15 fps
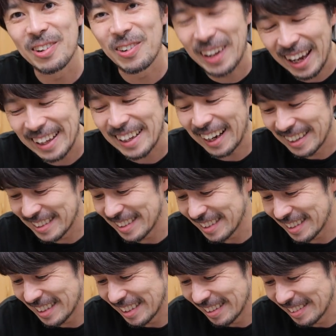のない感じっ
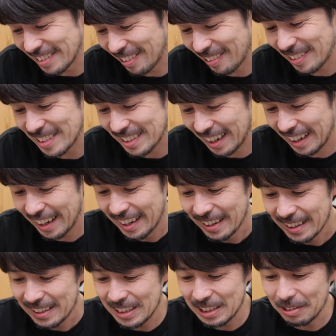ていうところですかね
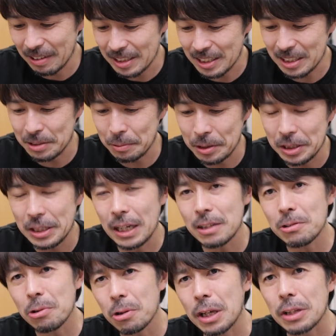昨日は久しぶりに
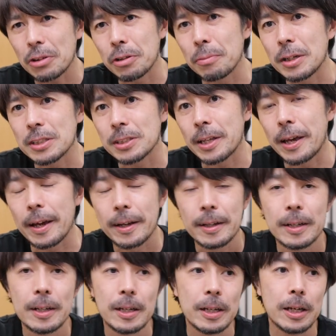リアルロケって言いまして、
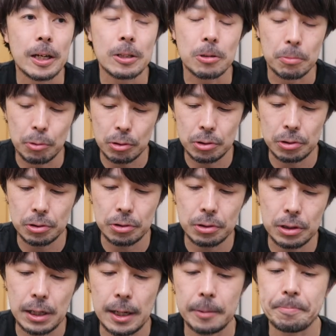えっ、ー、と、
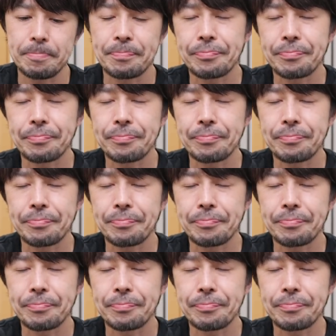僕が、